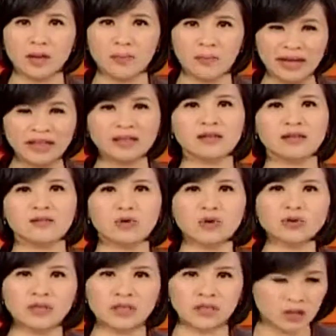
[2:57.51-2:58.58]
媒体
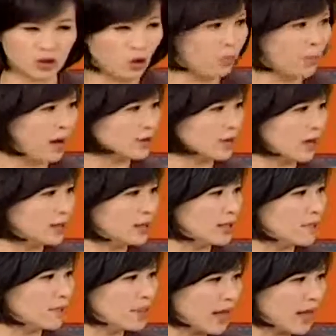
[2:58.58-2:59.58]
都是有报道的，